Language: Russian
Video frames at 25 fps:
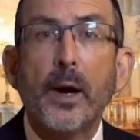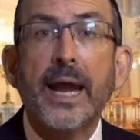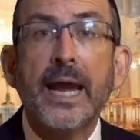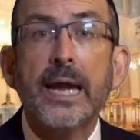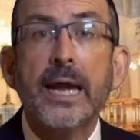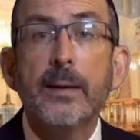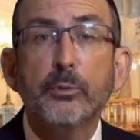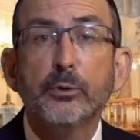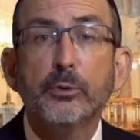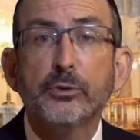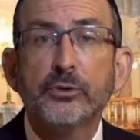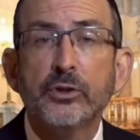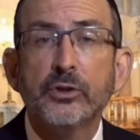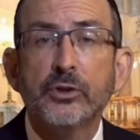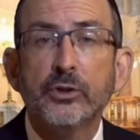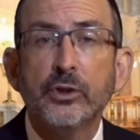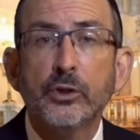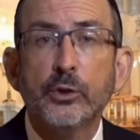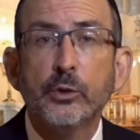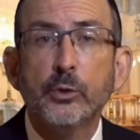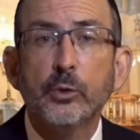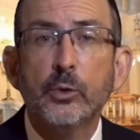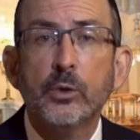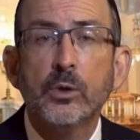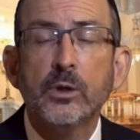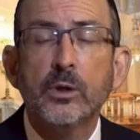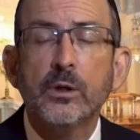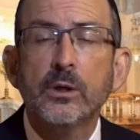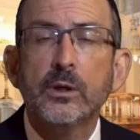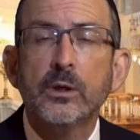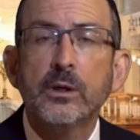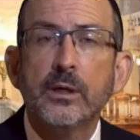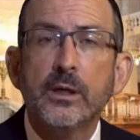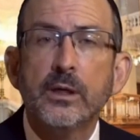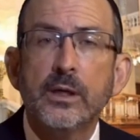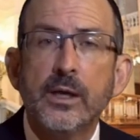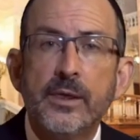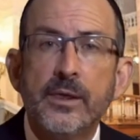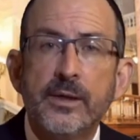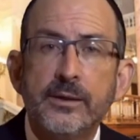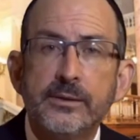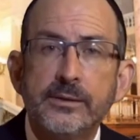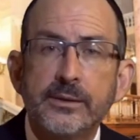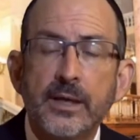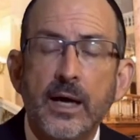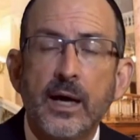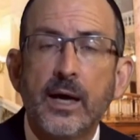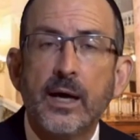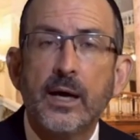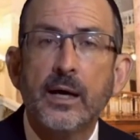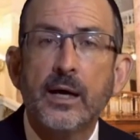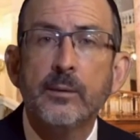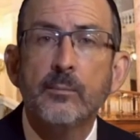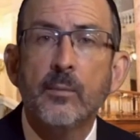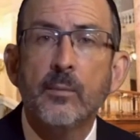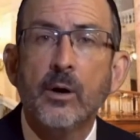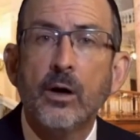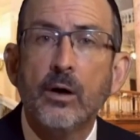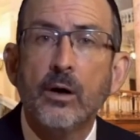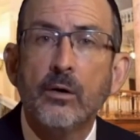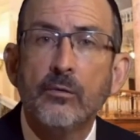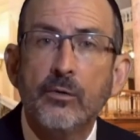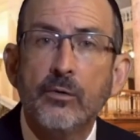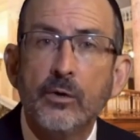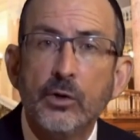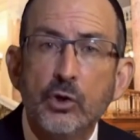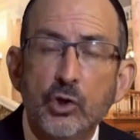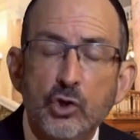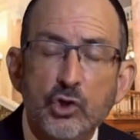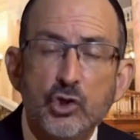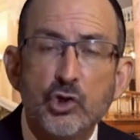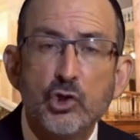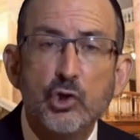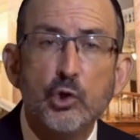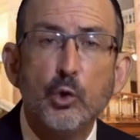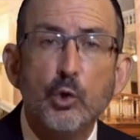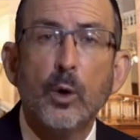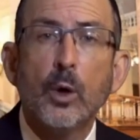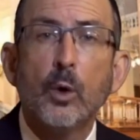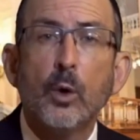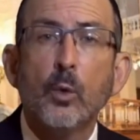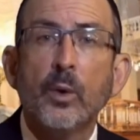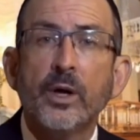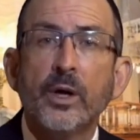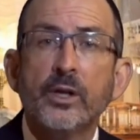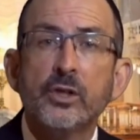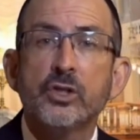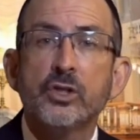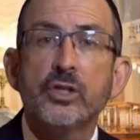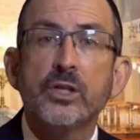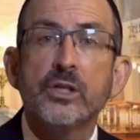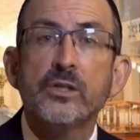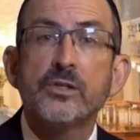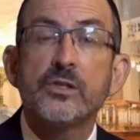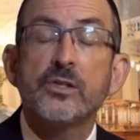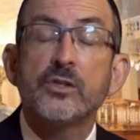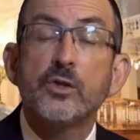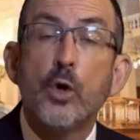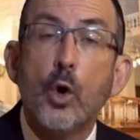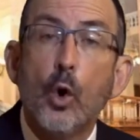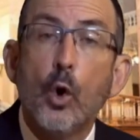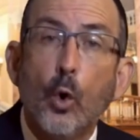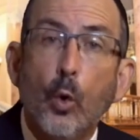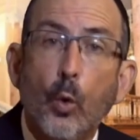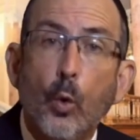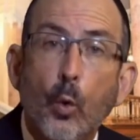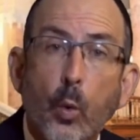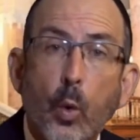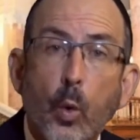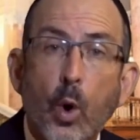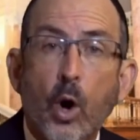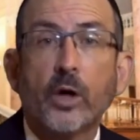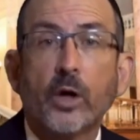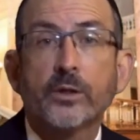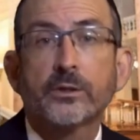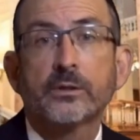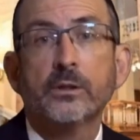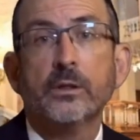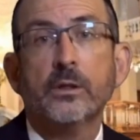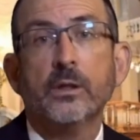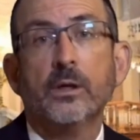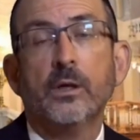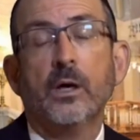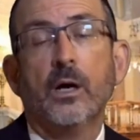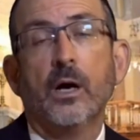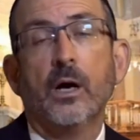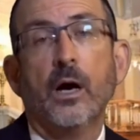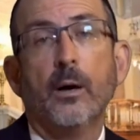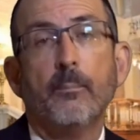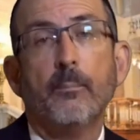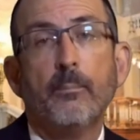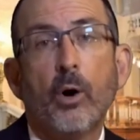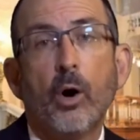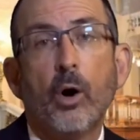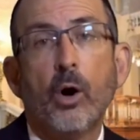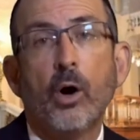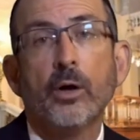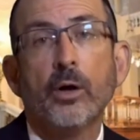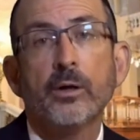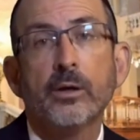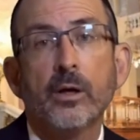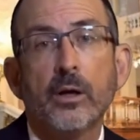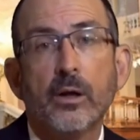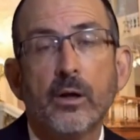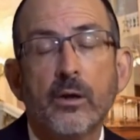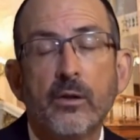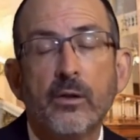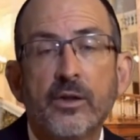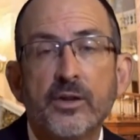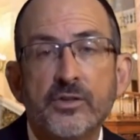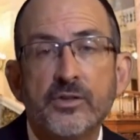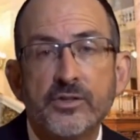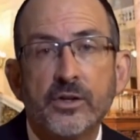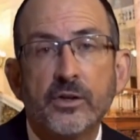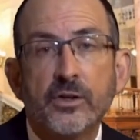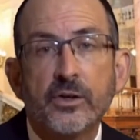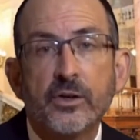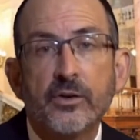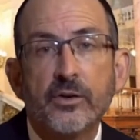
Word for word: или могло быть сделано только во времена Иешуа, когда он ходил по этой земле.